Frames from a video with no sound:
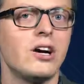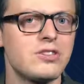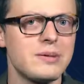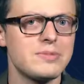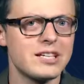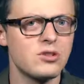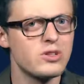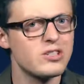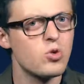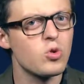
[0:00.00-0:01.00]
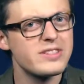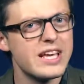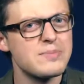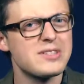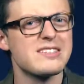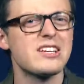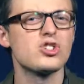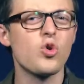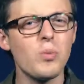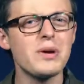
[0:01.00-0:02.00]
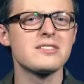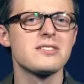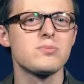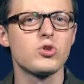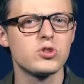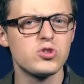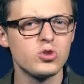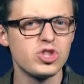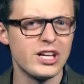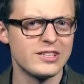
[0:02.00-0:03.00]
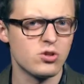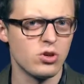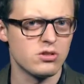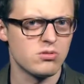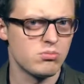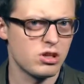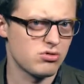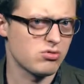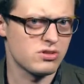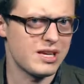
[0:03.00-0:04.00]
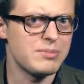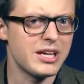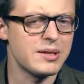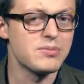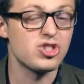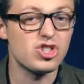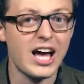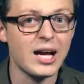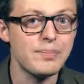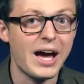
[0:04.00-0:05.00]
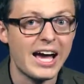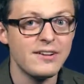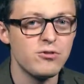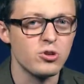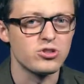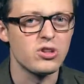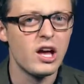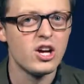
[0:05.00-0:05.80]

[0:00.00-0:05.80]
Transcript: Außerdem zeigt die Untersuchung selbst, dass der Strommix des Produktionsstandorts das Gesamtergebnis stark beeinflusst.